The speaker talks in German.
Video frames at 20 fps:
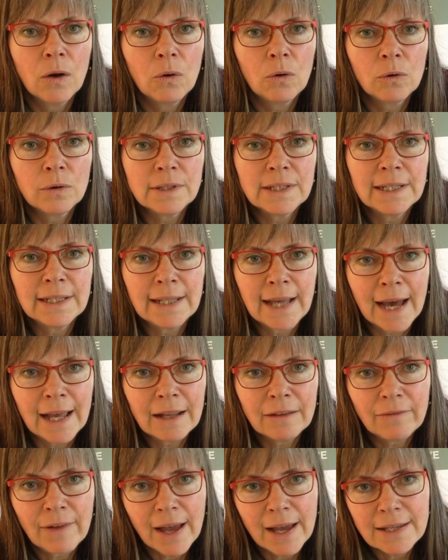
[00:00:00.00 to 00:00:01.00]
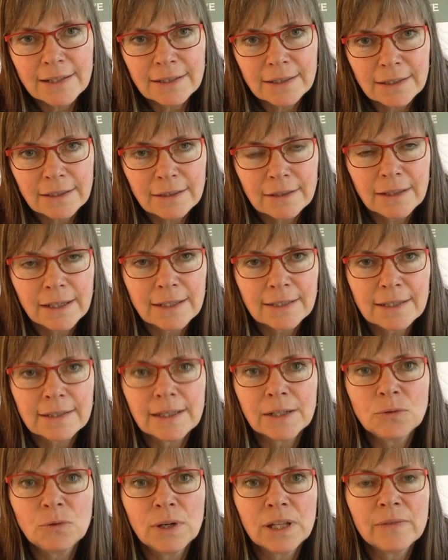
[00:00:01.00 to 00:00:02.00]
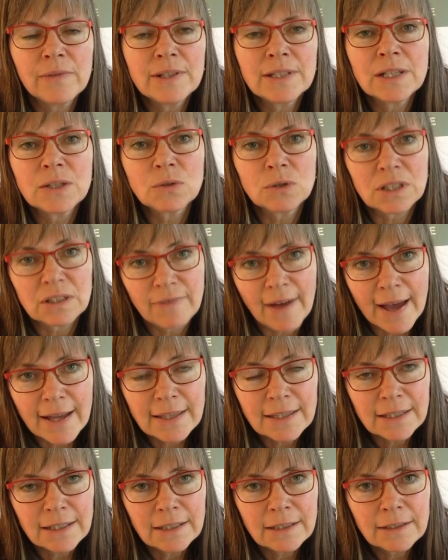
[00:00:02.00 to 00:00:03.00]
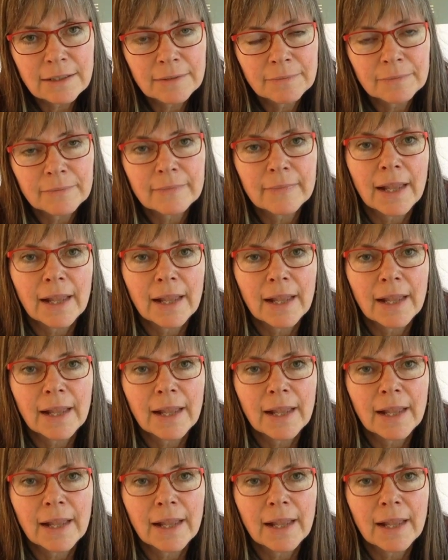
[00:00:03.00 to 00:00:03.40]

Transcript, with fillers: Und idealerweise ist es natürlich, wenn Sie zu zweit sind,